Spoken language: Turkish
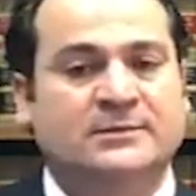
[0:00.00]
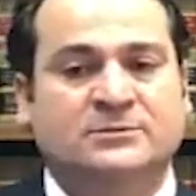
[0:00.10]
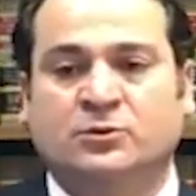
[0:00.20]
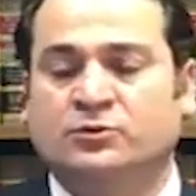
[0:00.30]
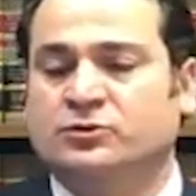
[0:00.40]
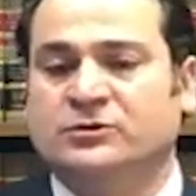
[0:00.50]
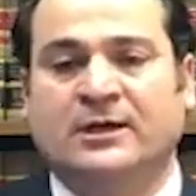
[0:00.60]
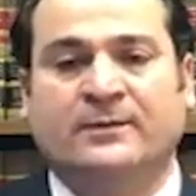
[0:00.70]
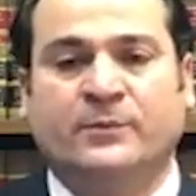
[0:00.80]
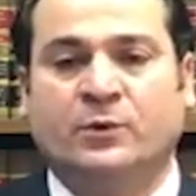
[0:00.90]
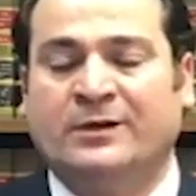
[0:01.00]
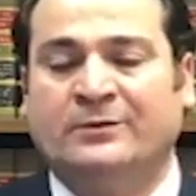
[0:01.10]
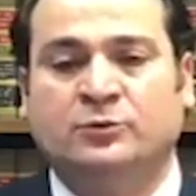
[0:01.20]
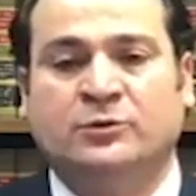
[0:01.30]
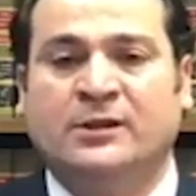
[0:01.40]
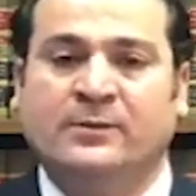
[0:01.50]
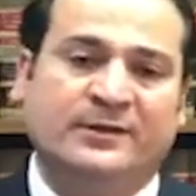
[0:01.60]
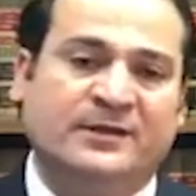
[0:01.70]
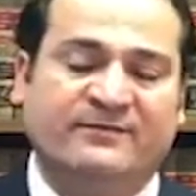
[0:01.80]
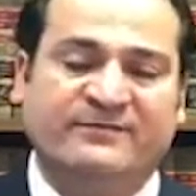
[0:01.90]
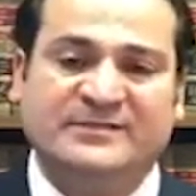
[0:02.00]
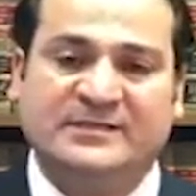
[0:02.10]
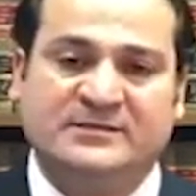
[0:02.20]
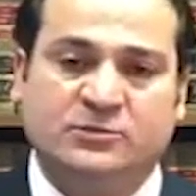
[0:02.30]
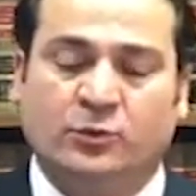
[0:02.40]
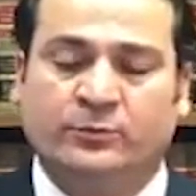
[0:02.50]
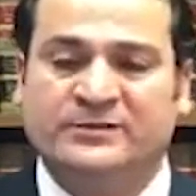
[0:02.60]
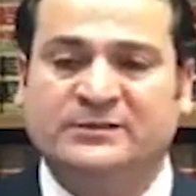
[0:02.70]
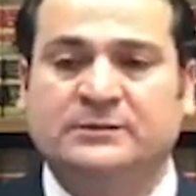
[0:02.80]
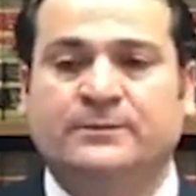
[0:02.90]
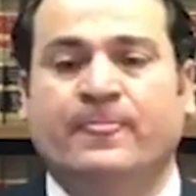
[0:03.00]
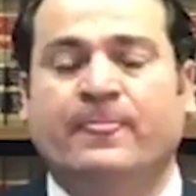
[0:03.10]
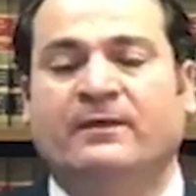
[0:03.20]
sonuçta önemli olan Amerika'ya vizenizin olması